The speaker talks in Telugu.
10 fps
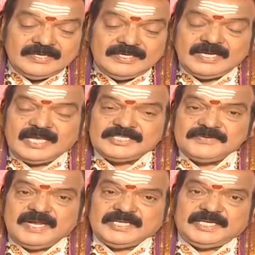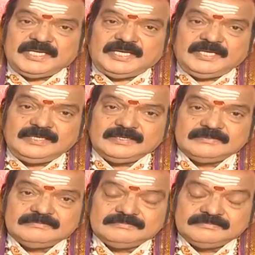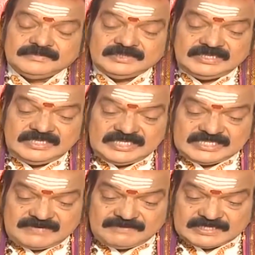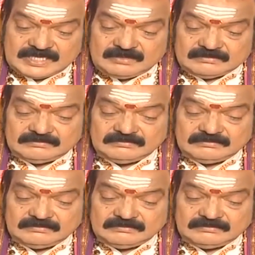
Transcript: ఈ రాశి వారికి ఈ సంవత్సరం